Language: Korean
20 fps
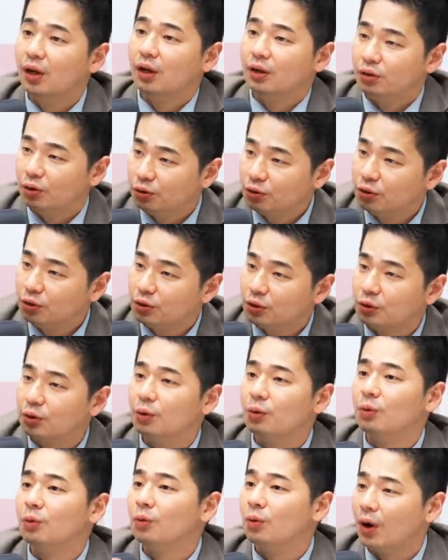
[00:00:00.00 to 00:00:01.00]
음. 여전히
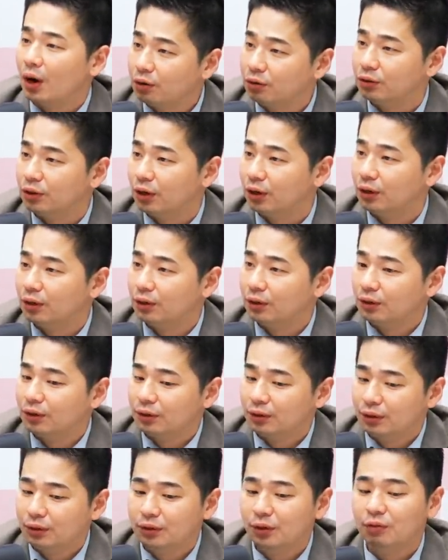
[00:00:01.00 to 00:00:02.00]
경고하고요.
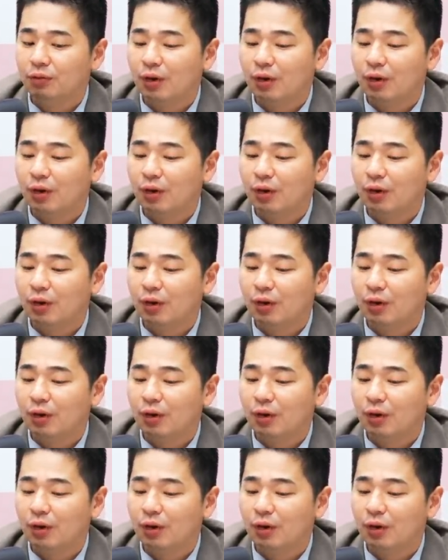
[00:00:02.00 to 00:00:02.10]
그래서